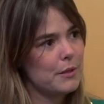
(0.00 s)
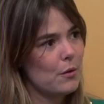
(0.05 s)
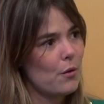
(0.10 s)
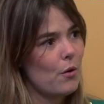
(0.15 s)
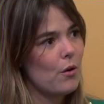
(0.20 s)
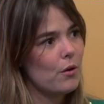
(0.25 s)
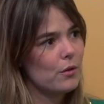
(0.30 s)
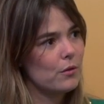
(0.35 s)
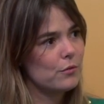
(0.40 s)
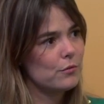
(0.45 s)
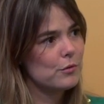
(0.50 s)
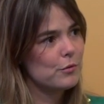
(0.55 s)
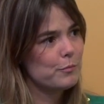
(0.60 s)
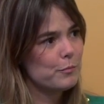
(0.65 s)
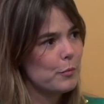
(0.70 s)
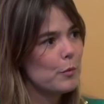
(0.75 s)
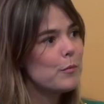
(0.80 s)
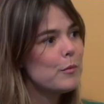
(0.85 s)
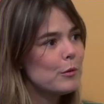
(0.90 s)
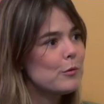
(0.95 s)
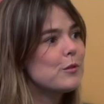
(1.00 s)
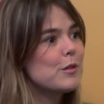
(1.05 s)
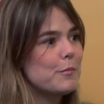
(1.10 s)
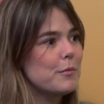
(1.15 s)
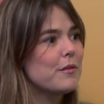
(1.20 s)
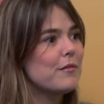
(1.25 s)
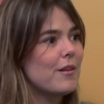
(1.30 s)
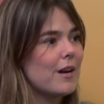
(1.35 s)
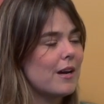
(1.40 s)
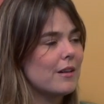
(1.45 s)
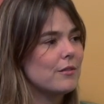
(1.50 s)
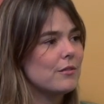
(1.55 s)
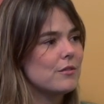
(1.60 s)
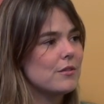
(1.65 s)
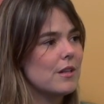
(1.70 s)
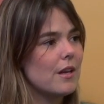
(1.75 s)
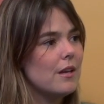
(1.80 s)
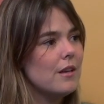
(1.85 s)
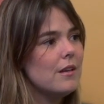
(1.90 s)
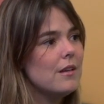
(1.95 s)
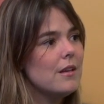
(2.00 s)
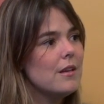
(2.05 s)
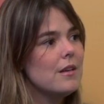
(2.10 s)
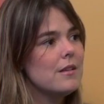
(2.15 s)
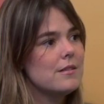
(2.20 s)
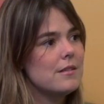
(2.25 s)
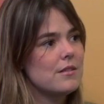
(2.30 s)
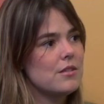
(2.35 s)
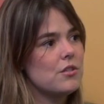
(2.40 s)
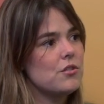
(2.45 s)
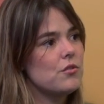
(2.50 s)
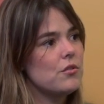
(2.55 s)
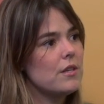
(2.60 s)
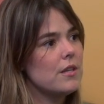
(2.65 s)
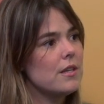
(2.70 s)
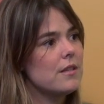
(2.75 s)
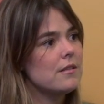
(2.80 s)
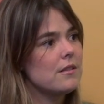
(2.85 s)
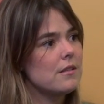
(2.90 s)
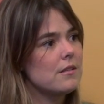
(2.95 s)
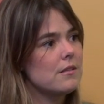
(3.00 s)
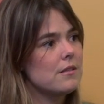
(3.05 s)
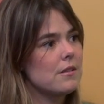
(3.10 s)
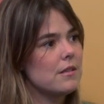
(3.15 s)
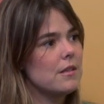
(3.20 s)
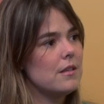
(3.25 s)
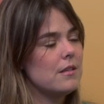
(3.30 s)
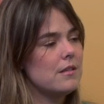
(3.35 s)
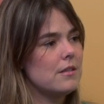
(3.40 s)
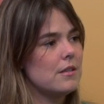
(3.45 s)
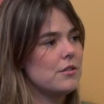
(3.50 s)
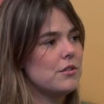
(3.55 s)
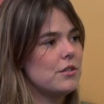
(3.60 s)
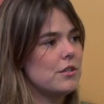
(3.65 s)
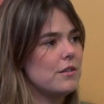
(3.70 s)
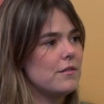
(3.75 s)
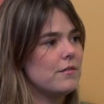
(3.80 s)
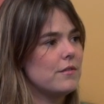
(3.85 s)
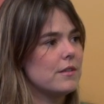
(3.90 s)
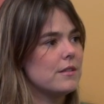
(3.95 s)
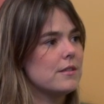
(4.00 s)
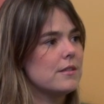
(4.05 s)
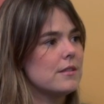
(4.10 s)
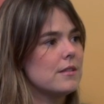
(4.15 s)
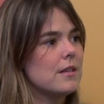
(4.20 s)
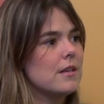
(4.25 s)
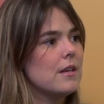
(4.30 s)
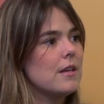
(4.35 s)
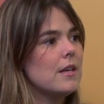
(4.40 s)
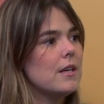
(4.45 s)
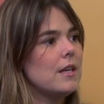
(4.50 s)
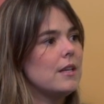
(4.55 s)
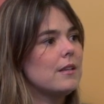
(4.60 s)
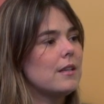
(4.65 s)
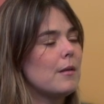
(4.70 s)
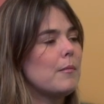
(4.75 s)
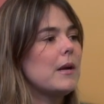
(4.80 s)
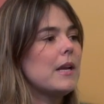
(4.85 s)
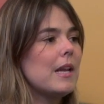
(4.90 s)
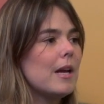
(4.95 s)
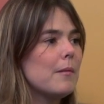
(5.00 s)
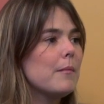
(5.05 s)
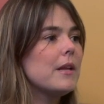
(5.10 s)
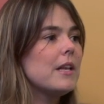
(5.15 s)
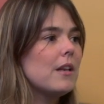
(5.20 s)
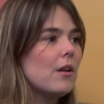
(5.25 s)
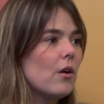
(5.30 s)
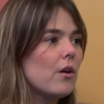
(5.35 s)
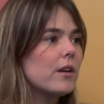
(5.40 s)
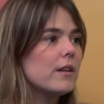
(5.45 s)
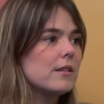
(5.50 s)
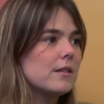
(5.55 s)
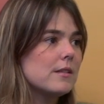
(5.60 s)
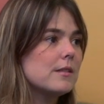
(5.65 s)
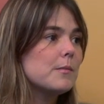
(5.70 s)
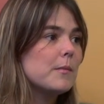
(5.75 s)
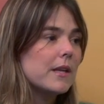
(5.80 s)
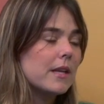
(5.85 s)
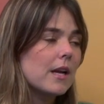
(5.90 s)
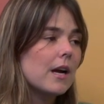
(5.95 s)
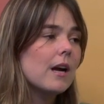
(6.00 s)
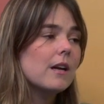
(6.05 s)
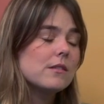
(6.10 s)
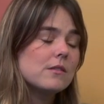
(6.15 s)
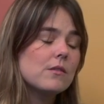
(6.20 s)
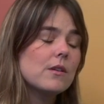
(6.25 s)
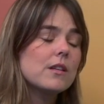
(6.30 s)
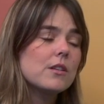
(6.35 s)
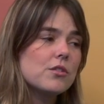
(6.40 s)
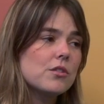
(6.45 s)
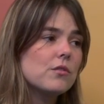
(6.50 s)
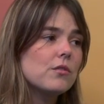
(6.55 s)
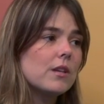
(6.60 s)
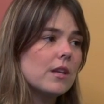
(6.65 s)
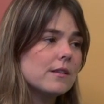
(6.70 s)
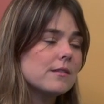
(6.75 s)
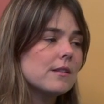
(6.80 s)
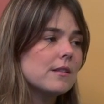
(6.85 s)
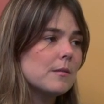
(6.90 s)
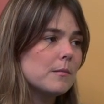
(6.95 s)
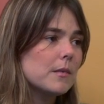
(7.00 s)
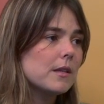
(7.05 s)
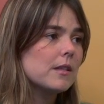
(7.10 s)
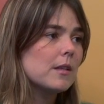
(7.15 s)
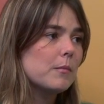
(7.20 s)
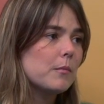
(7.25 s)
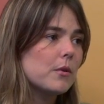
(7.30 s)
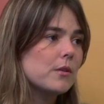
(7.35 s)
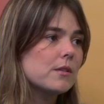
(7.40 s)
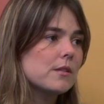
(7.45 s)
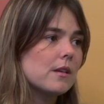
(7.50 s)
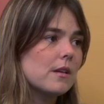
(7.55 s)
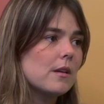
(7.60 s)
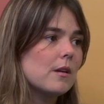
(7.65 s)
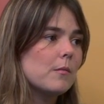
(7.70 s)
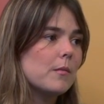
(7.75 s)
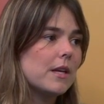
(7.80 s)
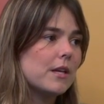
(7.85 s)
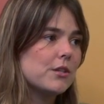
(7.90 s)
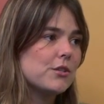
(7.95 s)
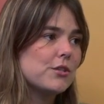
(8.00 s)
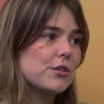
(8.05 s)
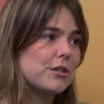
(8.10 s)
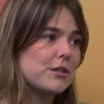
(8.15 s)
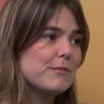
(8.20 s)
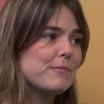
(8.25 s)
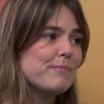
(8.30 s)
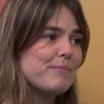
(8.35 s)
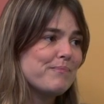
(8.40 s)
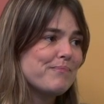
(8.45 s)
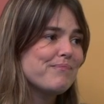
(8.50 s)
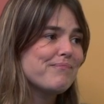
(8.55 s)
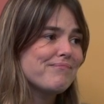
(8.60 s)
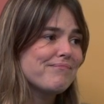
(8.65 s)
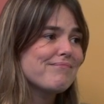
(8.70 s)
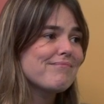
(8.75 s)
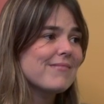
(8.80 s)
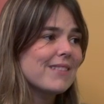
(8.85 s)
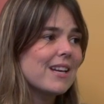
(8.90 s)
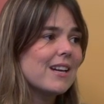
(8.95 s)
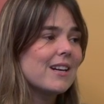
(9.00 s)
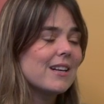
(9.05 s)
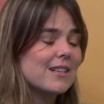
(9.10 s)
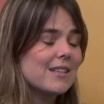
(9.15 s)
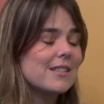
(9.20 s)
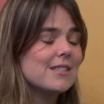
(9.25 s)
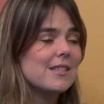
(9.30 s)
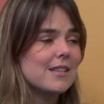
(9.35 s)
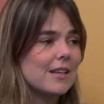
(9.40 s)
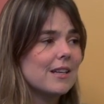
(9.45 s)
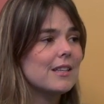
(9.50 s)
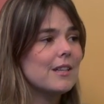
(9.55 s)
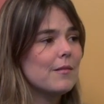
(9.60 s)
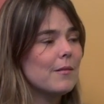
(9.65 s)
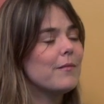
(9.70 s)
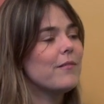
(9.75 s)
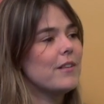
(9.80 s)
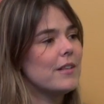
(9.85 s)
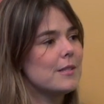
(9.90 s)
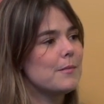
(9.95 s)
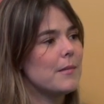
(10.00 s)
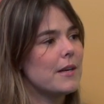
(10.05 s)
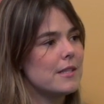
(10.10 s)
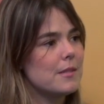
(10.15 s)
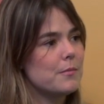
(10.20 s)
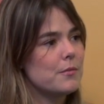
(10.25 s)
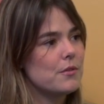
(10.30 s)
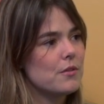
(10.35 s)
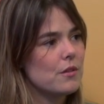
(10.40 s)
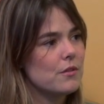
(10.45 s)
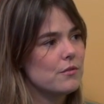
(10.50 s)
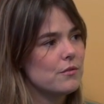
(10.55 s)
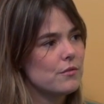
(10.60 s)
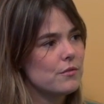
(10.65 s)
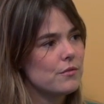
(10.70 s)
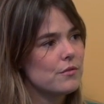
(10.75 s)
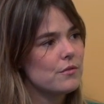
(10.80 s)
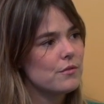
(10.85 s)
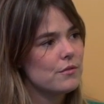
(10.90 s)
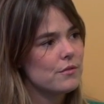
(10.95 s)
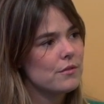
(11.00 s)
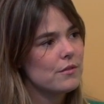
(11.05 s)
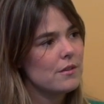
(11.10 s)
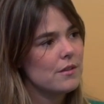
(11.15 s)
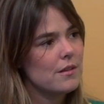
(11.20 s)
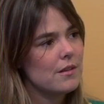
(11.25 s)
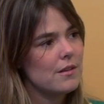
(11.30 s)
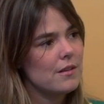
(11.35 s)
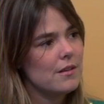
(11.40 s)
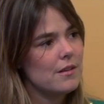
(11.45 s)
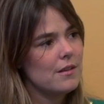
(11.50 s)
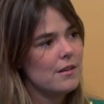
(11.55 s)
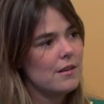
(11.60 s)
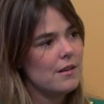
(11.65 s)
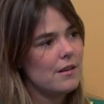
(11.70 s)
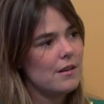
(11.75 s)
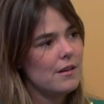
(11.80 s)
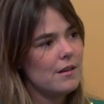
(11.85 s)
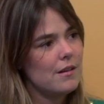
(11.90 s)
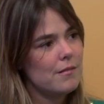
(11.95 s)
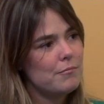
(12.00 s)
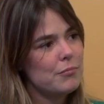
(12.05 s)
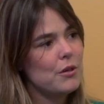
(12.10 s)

órgãos públicos e privados, uhum. né? Se a gente unir essas iniciativas e trabalhar melhor esses mercados, eu acredito que essa demanda possa realmente crescer cada vez mais para os nossos uh, ah,